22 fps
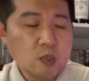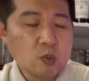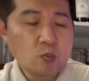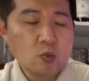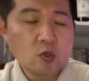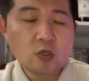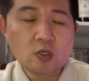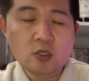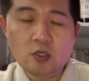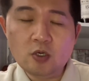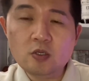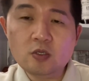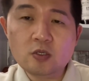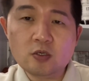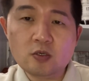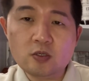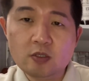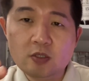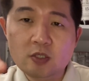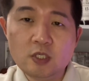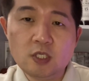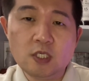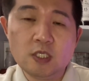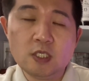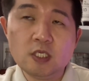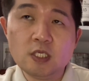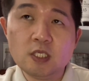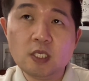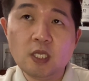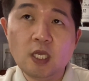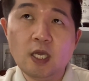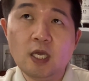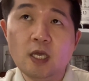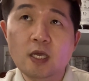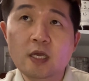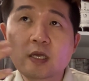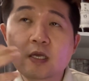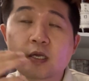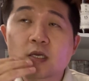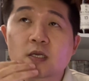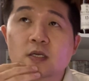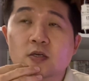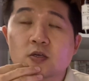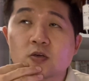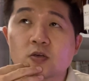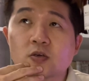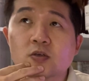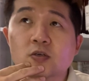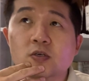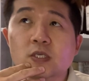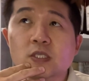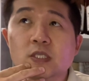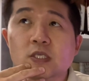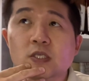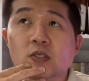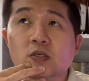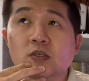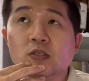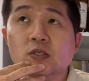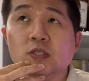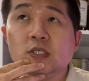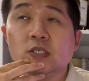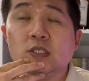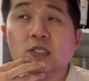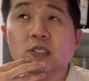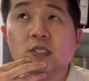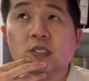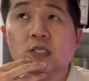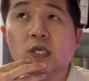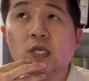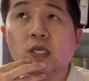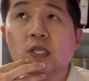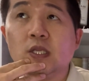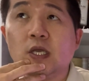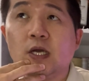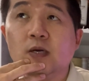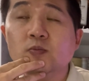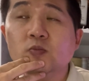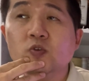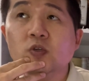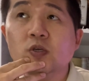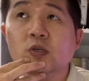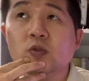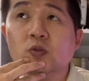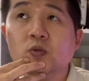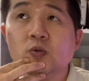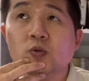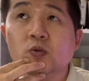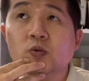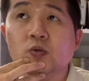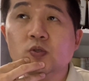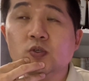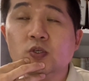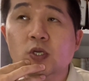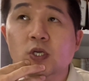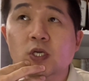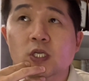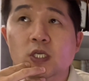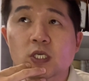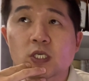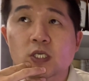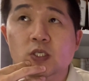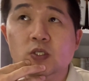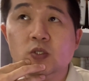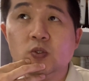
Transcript: 뭐 그런 것들이 있는데 그런 것 같은 경우는 일단 아무래도 쉐리